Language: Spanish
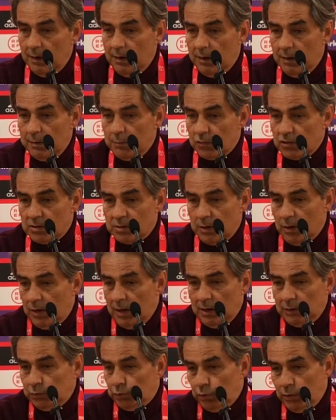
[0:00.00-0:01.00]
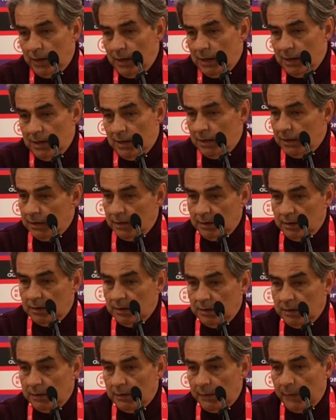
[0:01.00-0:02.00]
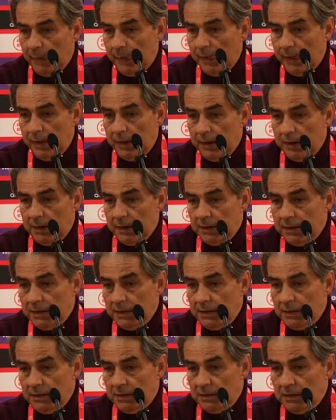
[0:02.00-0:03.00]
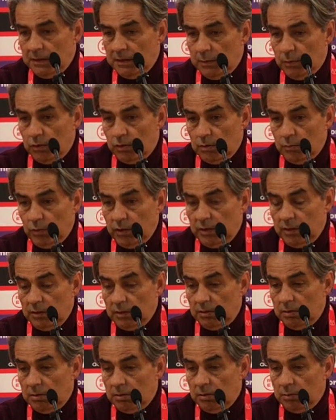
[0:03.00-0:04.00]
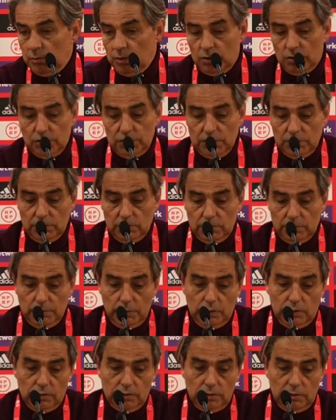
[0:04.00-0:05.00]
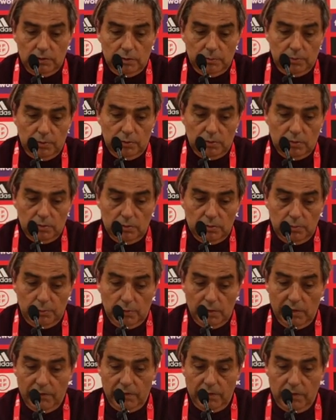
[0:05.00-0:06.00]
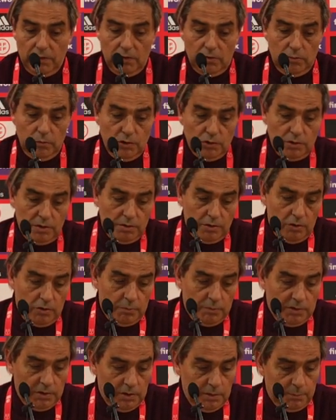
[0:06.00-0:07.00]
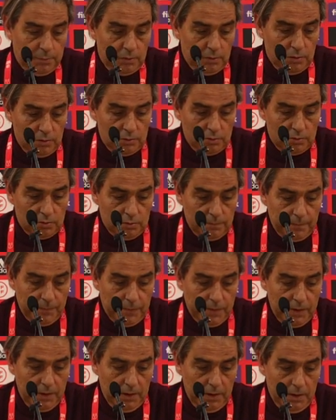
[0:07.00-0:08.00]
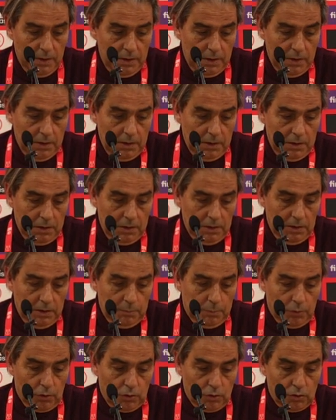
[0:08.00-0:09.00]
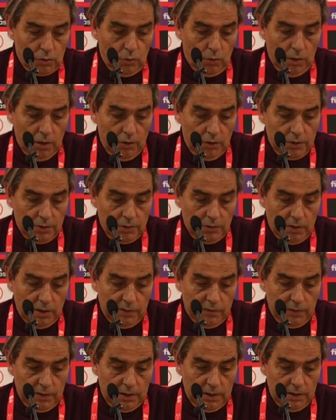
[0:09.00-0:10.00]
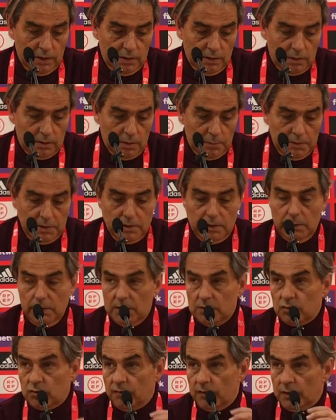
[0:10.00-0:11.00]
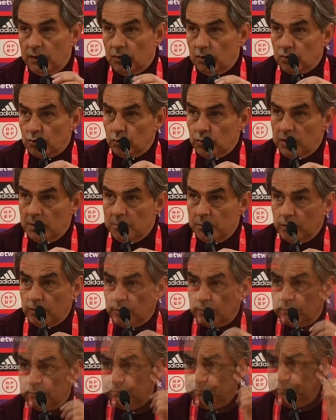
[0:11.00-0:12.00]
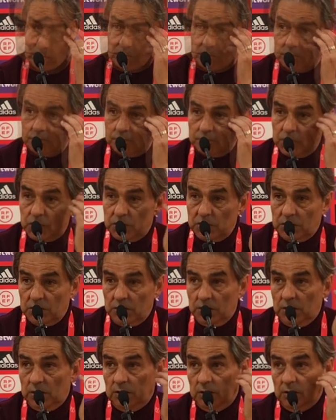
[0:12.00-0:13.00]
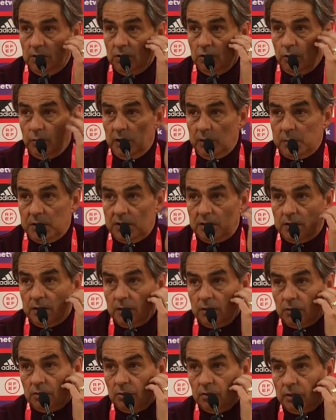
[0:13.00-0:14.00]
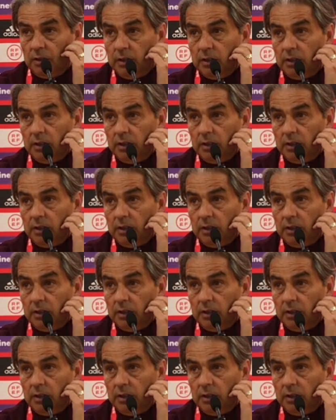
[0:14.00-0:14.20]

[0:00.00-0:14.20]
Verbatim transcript: hemos estado a la altura y, y, bueno, muy, muy contento, muy contento por, por la afición, como he dicho anteriormente, y por los y por los jugadores, ¿no? Que al final también llevan sufriendo su tiempo, ¿no? Sí, obviamente, yo creo que